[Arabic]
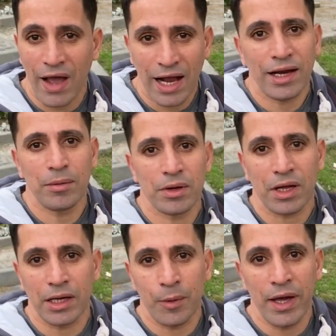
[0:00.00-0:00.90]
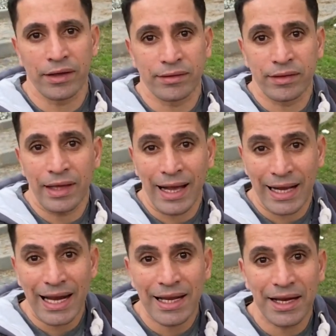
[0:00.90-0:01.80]
أغلب القنوات
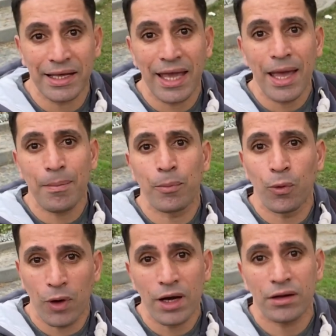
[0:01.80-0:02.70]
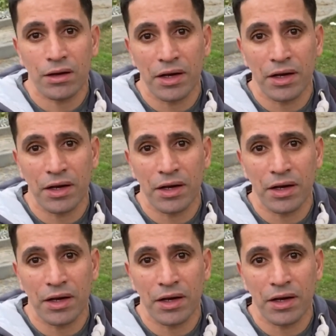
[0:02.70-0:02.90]
خلع الحجاب وغلق